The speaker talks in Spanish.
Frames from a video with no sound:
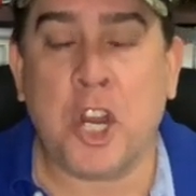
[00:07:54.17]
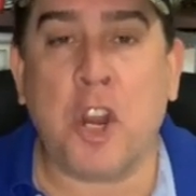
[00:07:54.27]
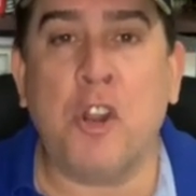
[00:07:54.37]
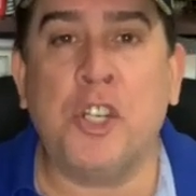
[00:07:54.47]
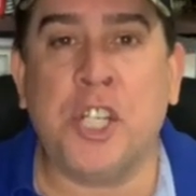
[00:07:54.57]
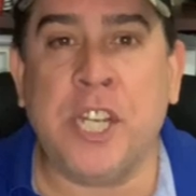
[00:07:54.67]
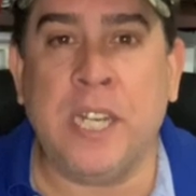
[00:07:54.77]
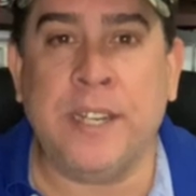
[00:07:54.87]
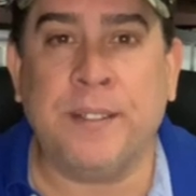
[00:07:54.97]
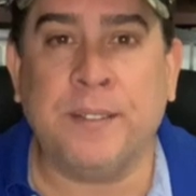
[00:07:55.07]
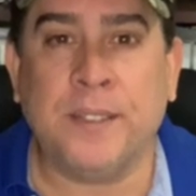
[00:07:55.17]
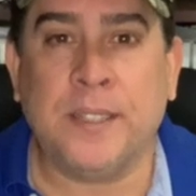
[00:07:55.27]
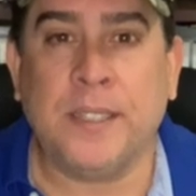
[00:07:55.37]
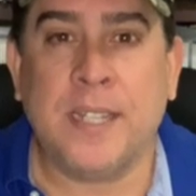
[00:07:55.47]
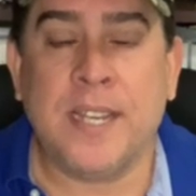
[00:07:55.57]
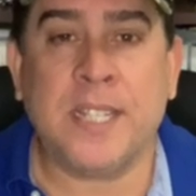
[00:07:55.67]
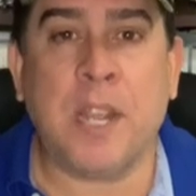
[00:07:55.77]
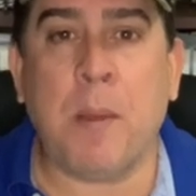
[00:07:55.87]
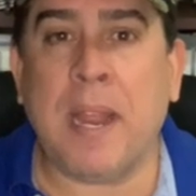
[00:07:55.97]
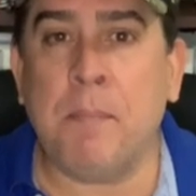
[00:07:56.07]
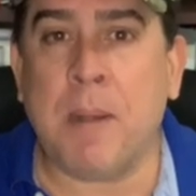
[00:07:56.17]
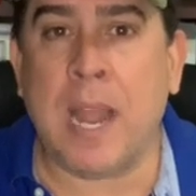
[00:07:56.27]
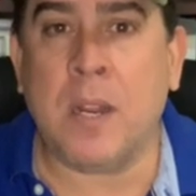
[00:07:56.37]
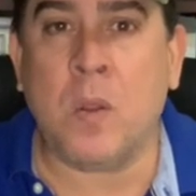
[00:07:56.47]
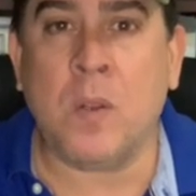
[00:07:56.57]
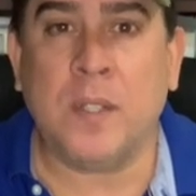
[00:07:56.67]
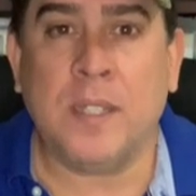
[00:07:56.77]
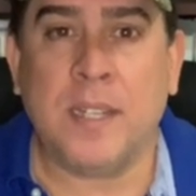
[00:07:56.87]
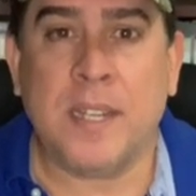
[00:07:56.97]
Kurt Schilling se van en blanco?